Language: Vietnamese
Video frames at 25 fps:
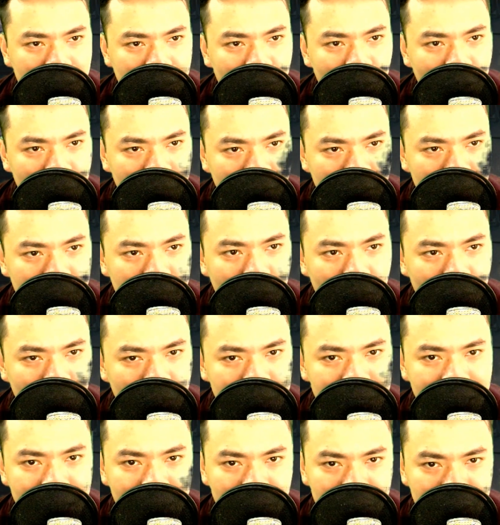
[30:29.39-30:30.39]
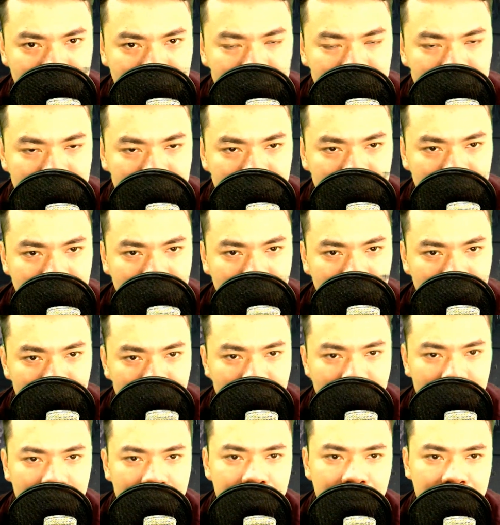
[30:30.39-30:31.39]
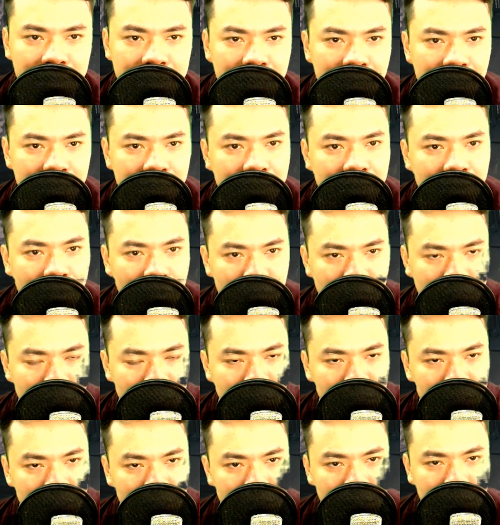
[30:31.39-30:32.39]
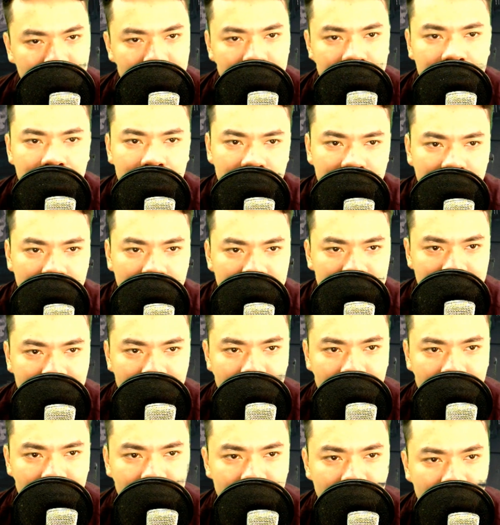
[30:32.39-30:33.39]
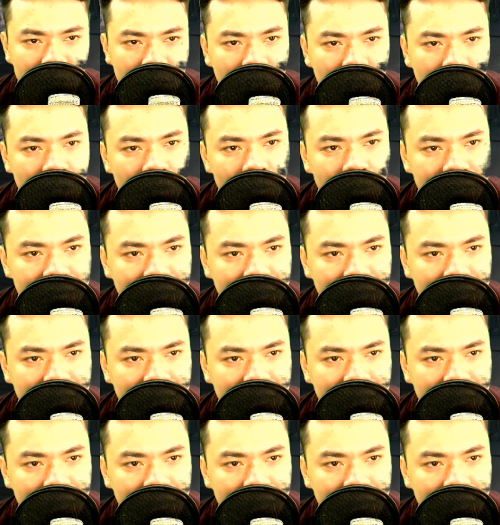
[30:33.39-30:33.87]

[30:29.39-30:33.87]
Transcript: Bởi vì trời vẫn mưa, cho nên trên mặt đất lầy lội, không thể tả được.